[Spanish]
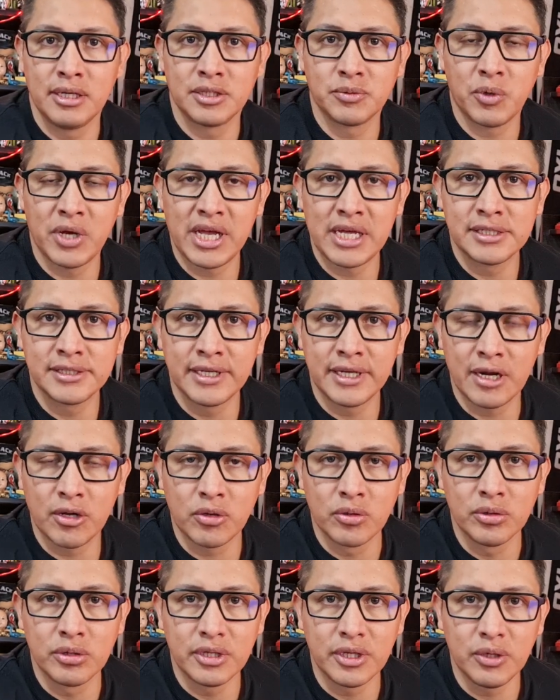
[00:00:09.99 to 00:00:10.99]
les voy a decir
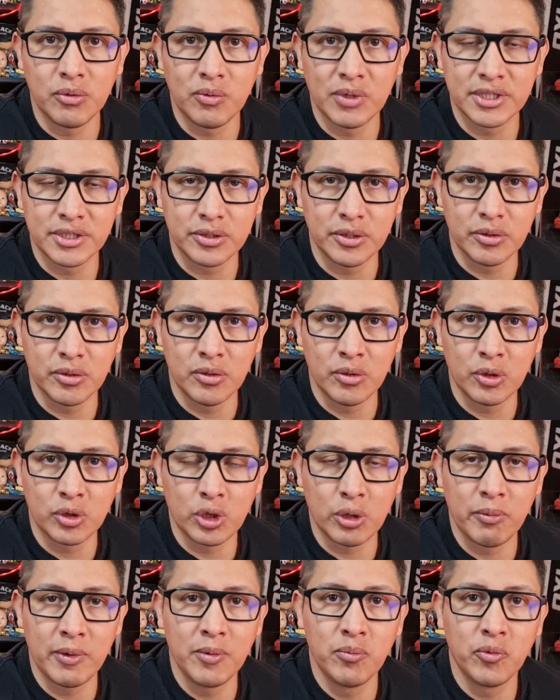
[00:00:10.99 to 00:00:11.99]
a continuación
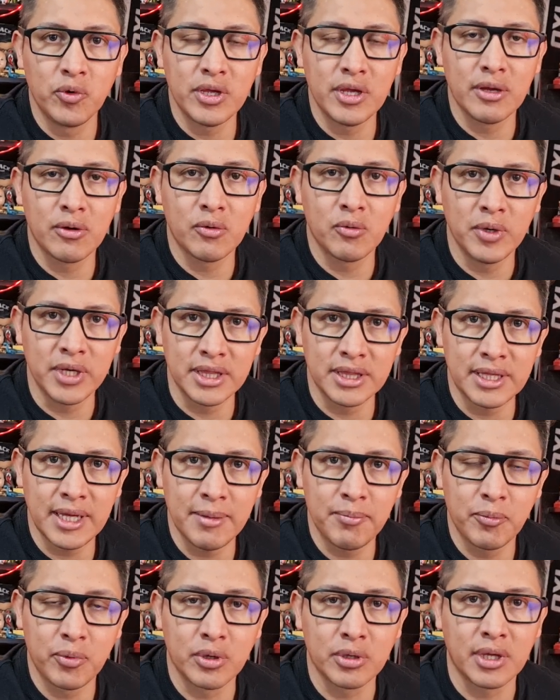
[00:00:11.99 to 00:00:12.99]
lo tomen muy en
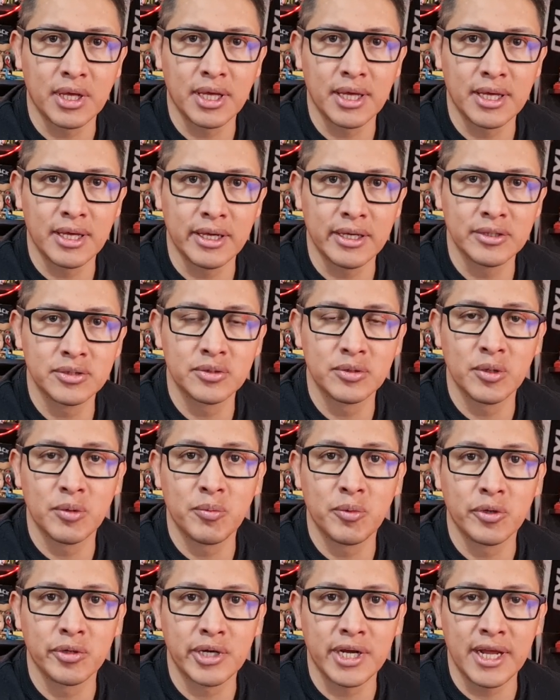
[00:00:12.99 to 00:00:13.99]
cuenta porque
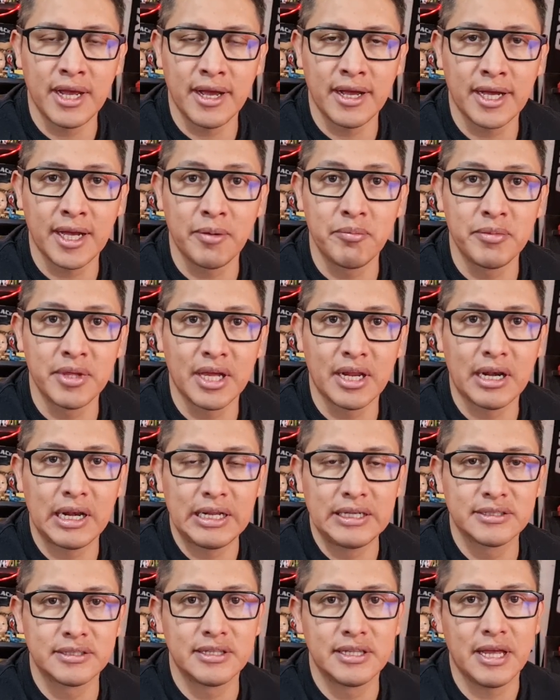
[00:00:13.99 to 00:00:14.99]
esto podría
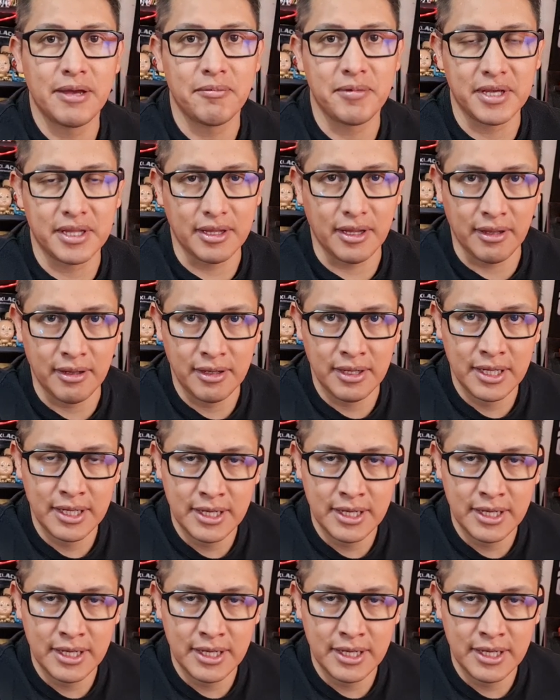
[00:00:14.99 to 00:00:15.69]
cambiarles la vida.